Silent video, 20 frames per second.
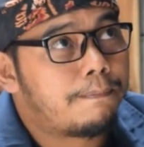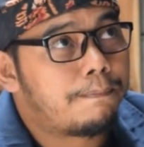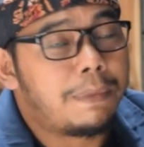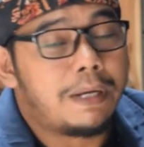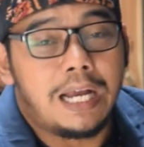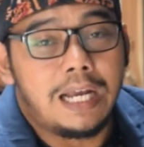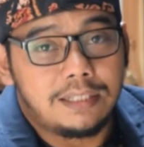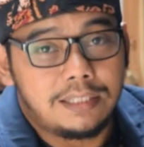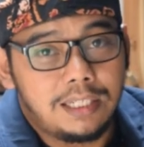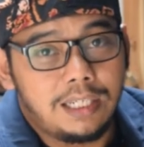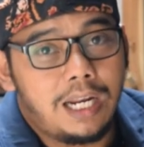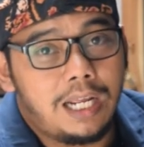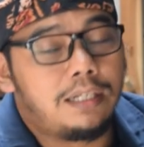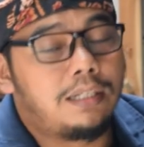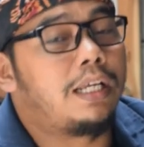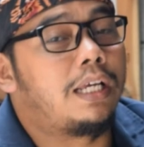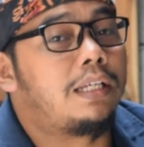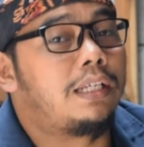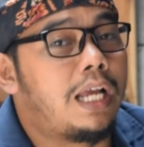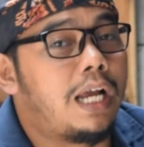penghasilan
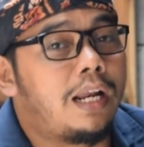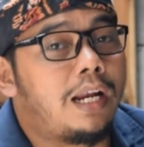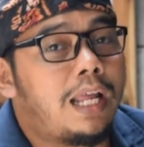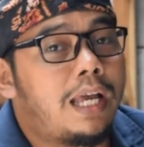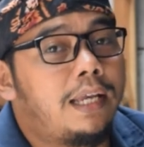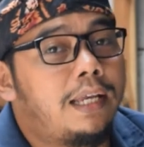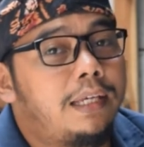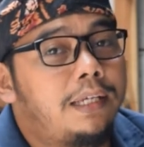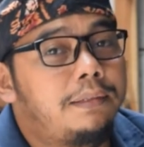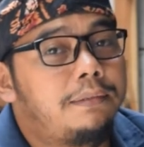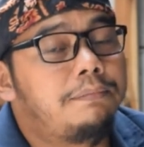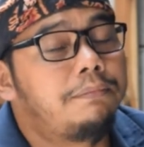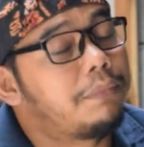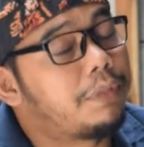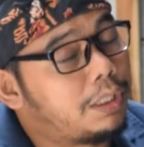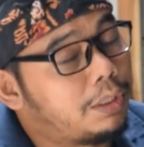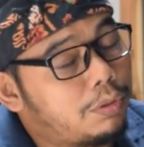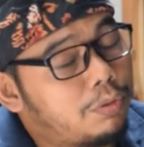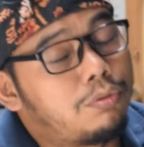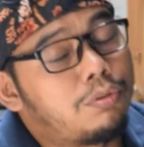dari yang lain
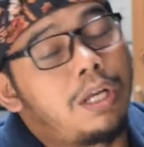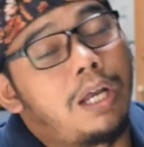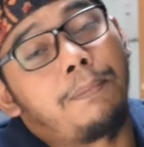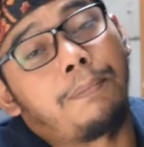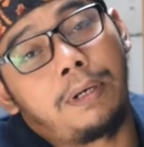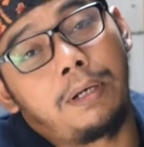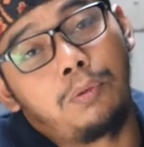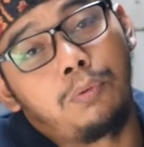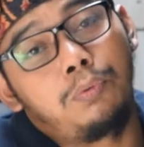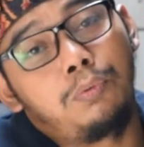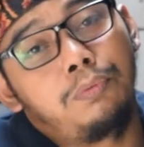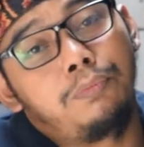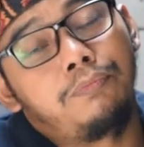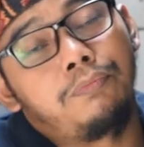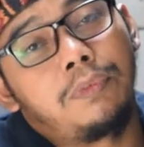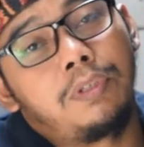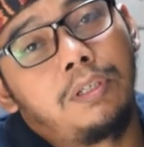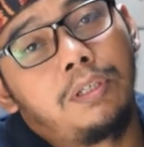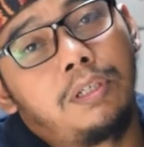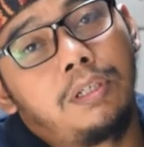itu juga perlu
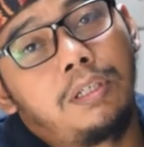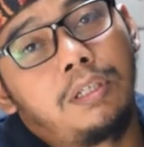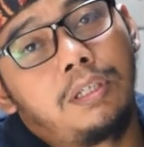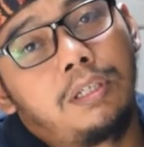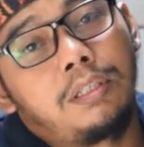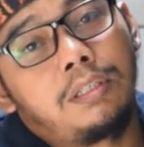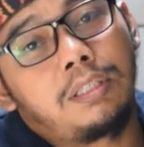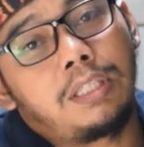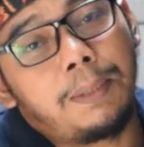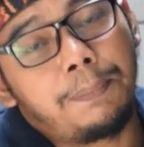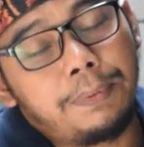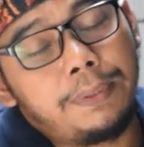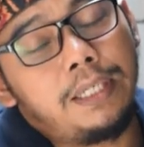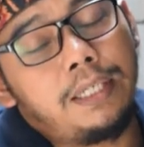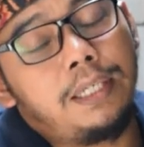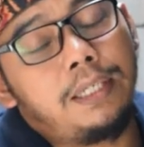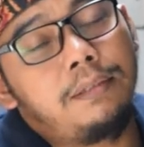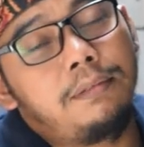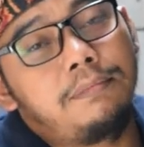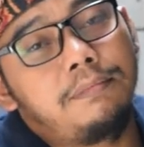
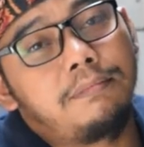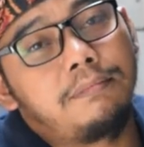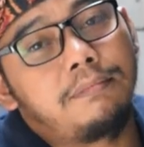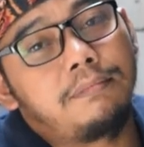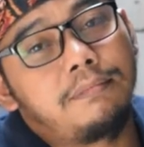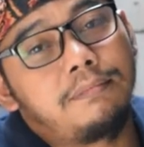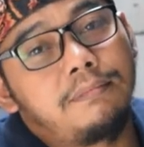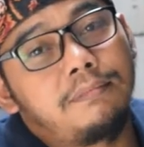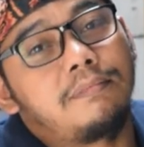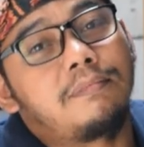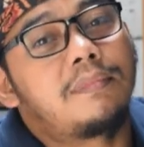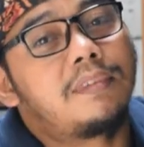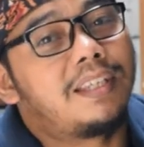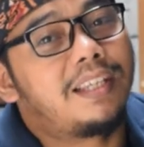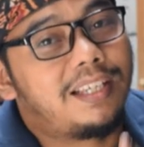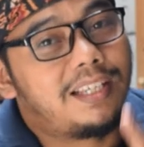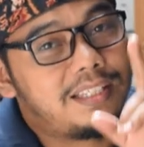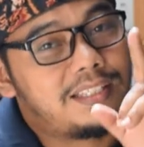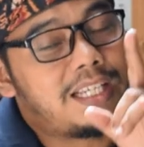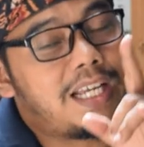tapi
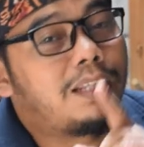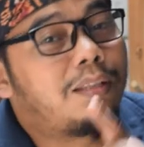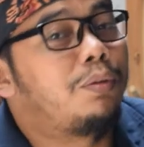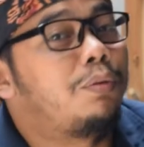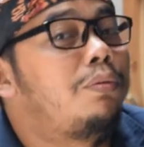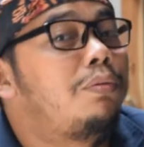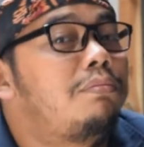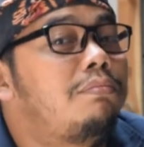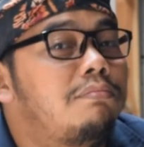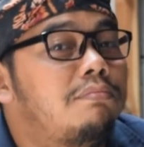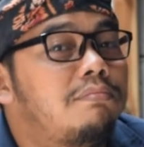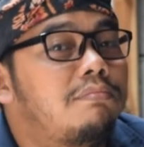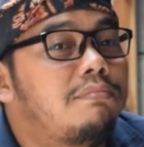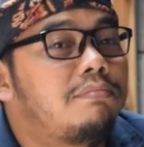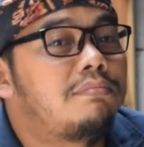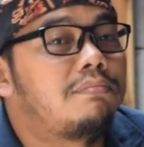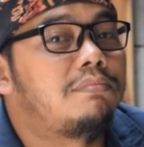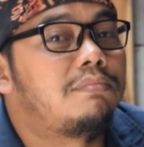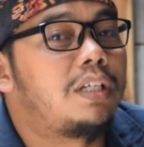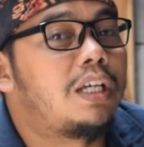satu
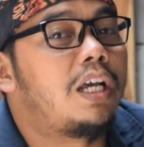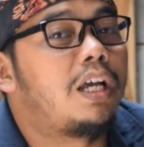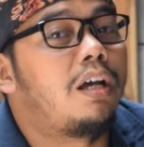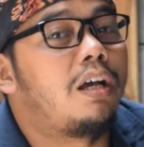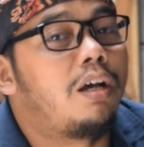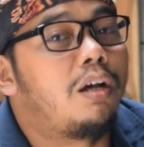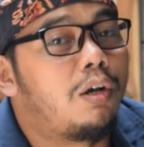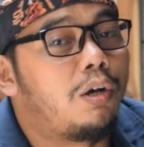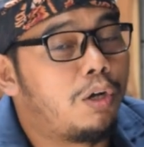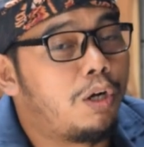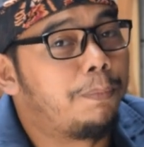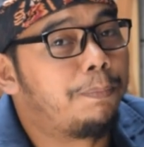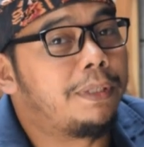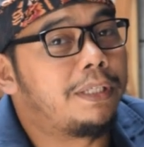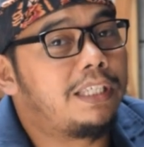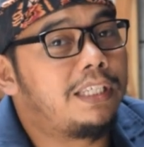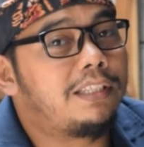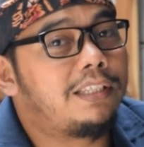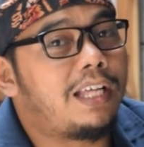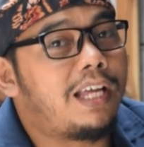hobi
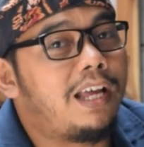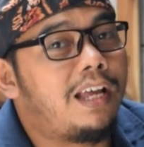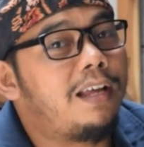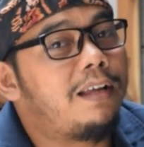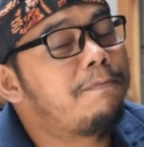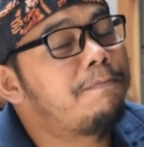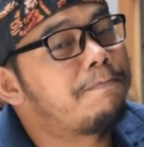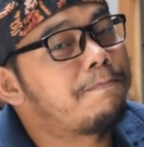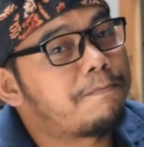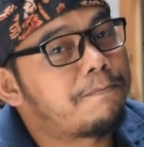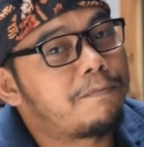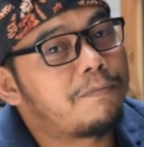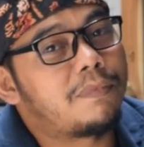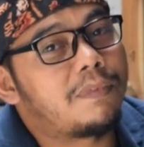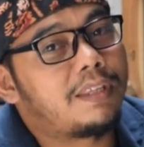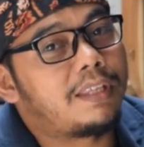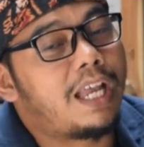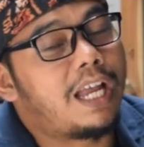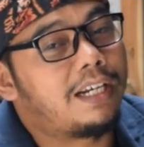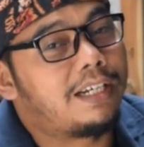kita
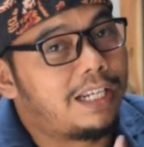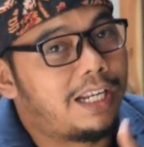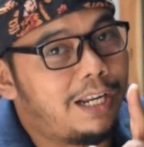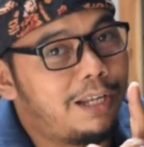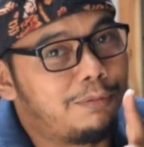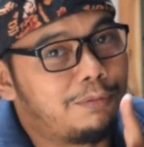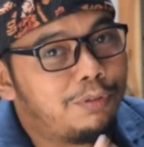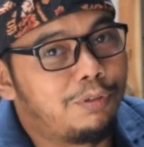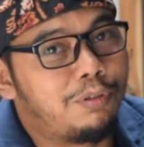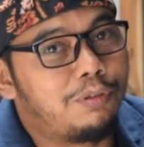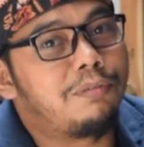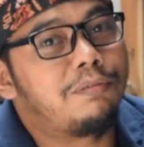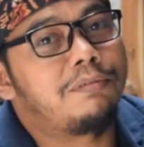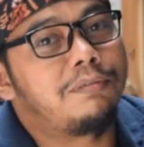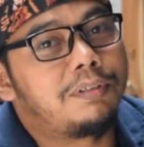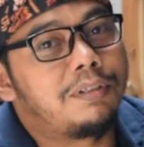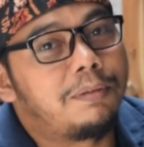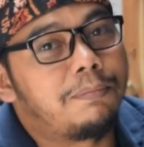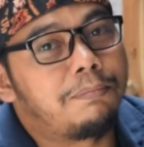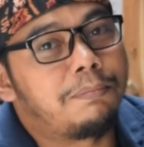adalah untuk
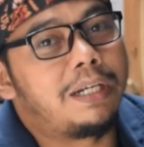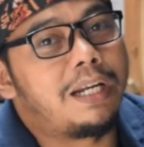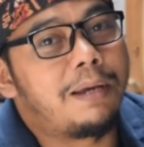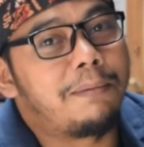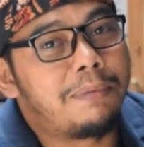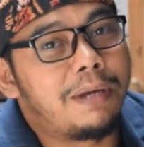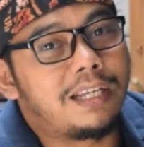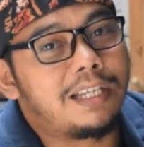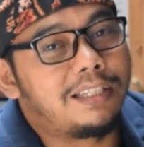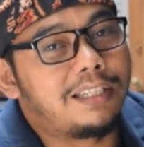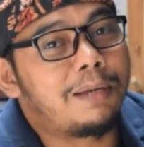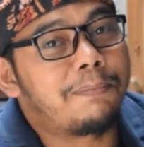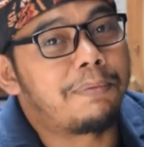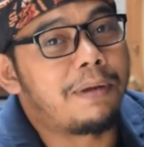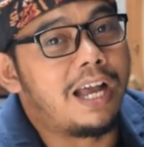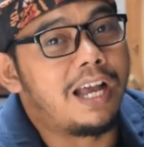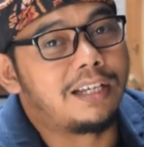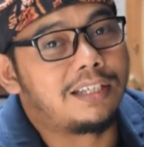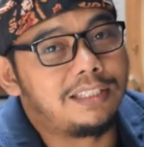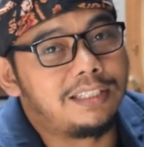menambah kita
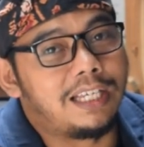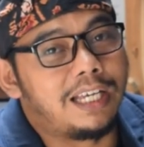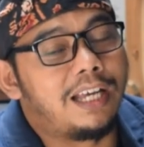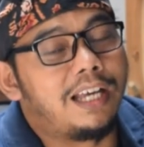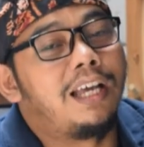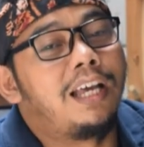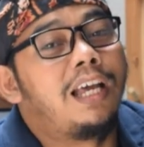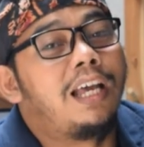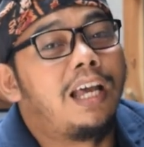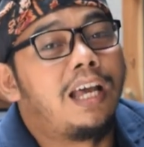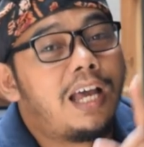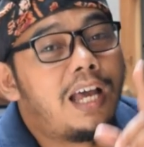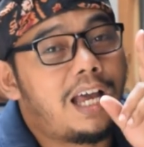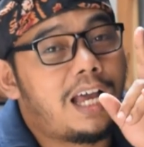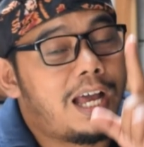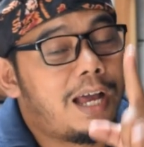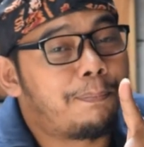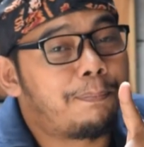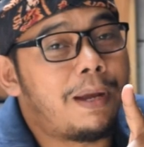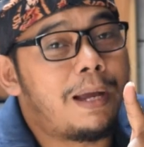bahagia
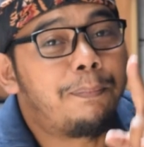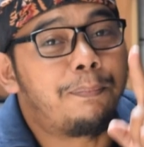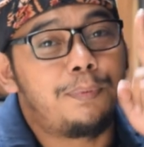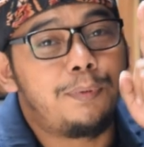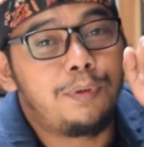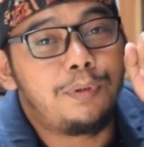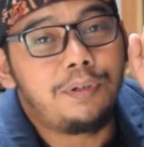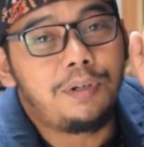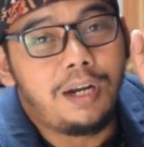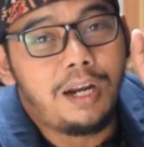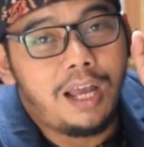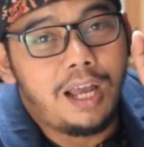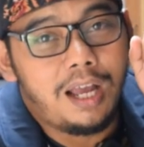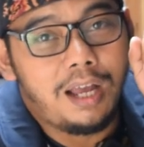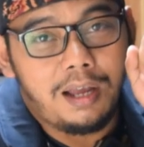apapun